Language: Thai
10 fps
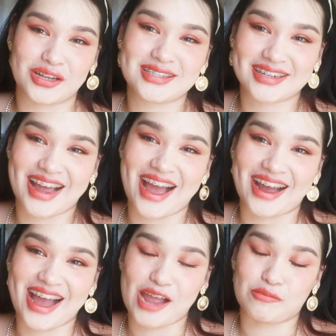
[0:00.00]
นจากทาง
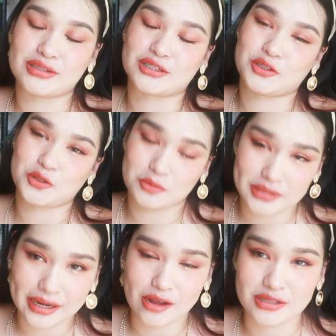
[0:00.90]
หายไปจาก YouTube
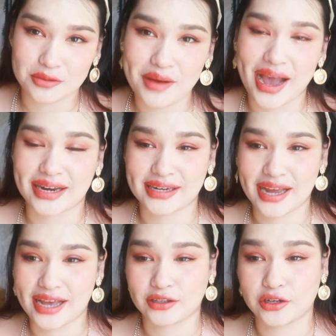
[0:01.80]
Channel สักพัก
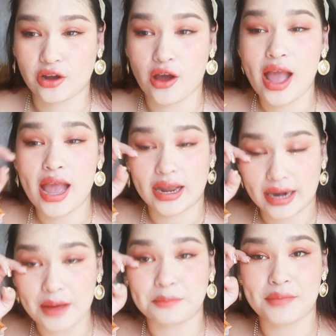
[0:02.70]
นะคะตอนนี้ก็
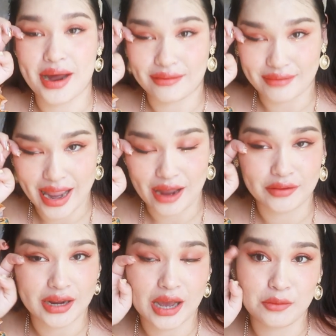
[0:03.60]
กลับมาแล้ว
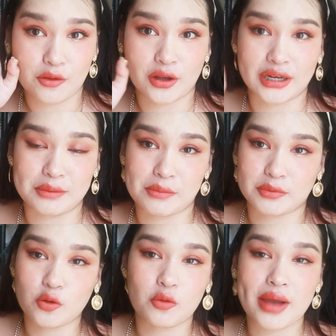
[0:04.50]
นะคะเพราะก่อนนี้แบบ
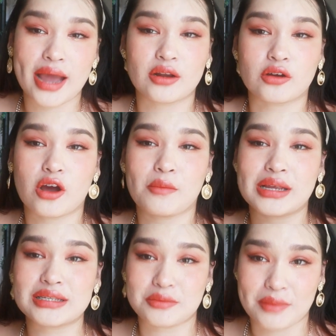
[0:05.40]
ยุ่งมากแล้วก็
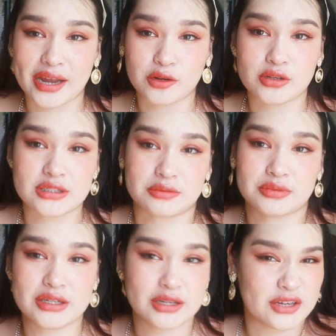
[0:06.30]
ไม่สบายด้วยจาก
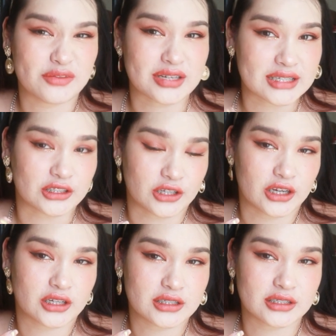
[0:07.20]
ที่ได้ฟังเสียงตอน
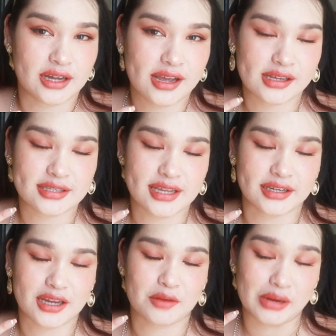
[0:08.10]
นี้ก็คือเสีย
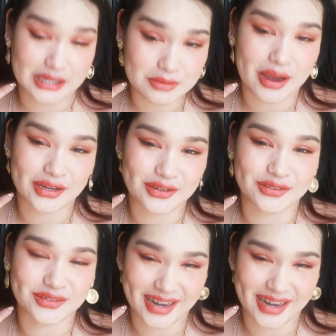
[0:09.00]
งยังไม่สบายอยู่